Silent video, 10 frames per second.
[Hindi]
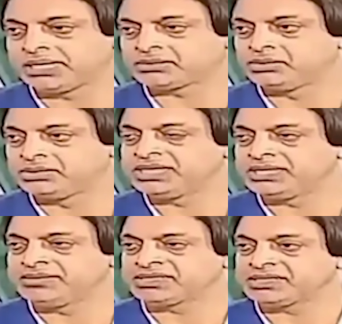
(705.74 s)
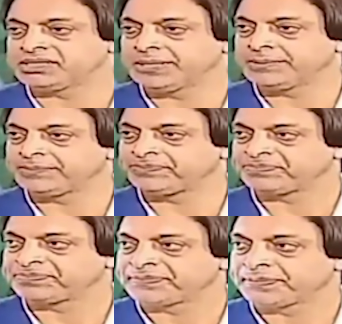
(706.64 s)
बात खुल जाएगी वैसी
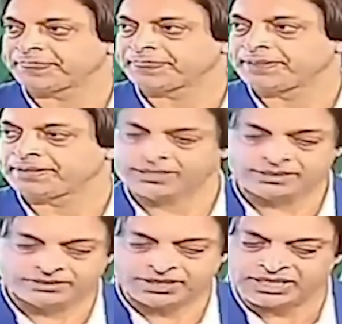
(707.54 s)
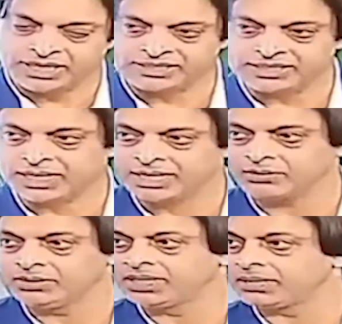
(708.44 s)
कि सर ये यहां से
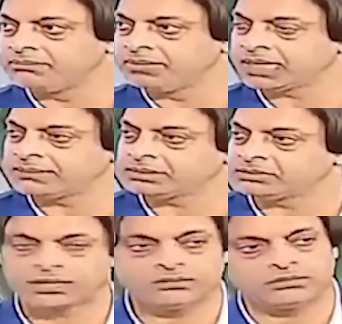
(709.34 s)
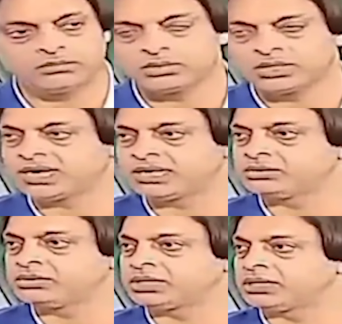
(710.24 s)
खाना क्यों ले रहा है मैं मैं तुम्हारा उठा
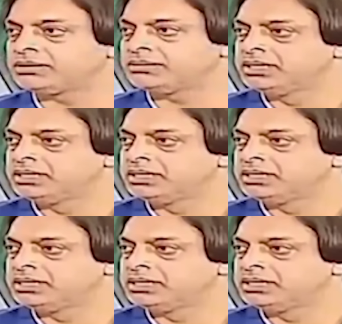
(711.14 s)
के ना तुम्हें उठा के